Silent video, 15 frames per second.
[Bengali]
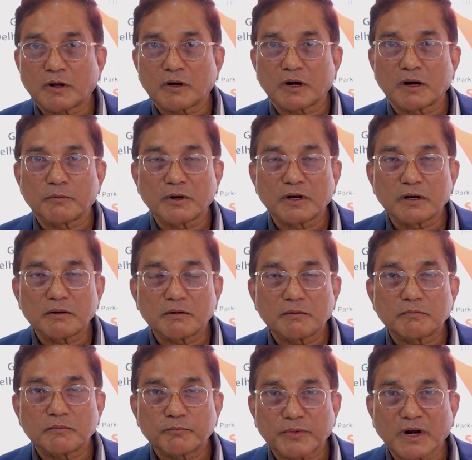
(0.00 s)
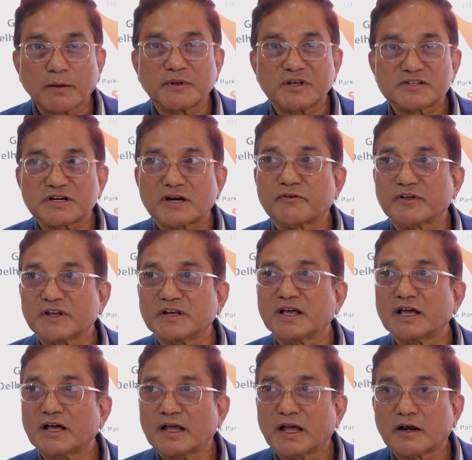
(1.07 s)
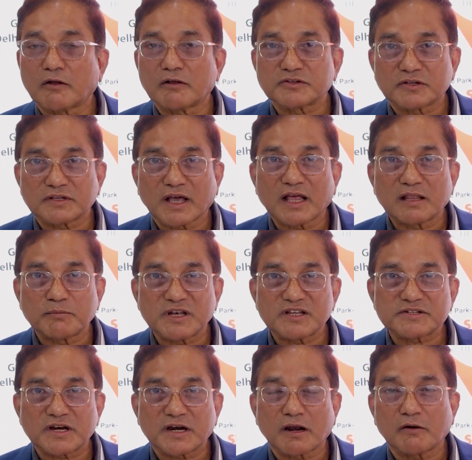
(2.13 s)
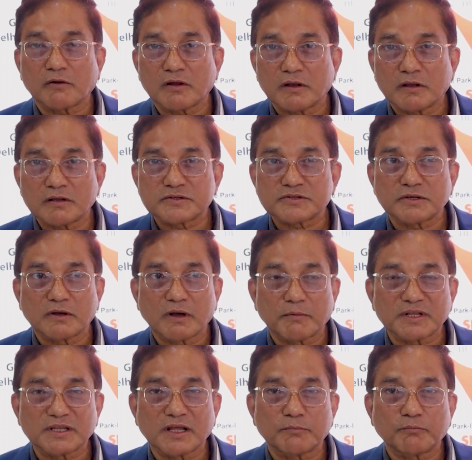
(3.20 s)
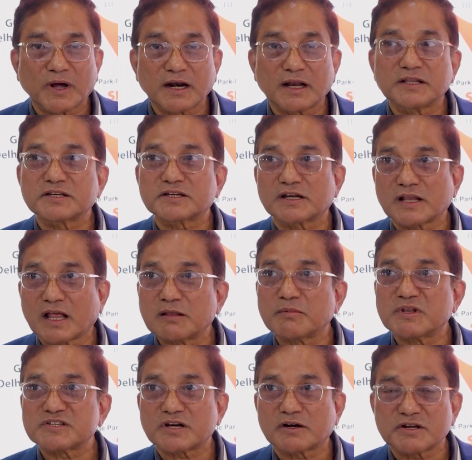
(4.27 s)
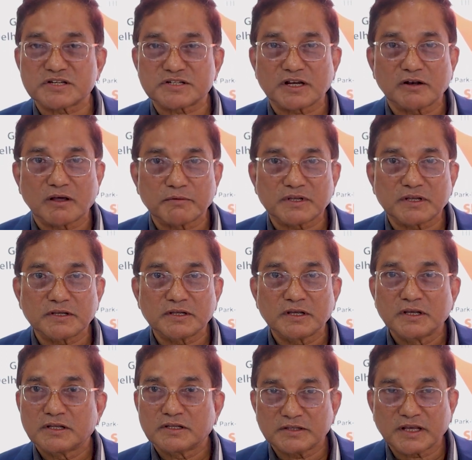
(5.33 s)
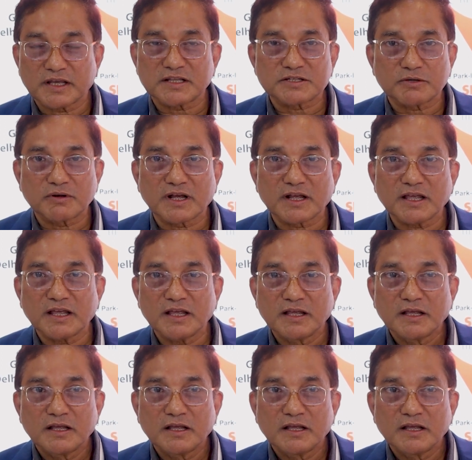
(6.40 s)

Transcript: অনারেবল প্রাইম মিনিস্টার অফ ইন্ডিয়া অ্যান্ড অলসো দ্য হেলথ মিনিস্টার অলসো আমাদের বাংলাদেশের হেলথ মিনিস্টার এসেছিল আমি দেখেছি ওনাকে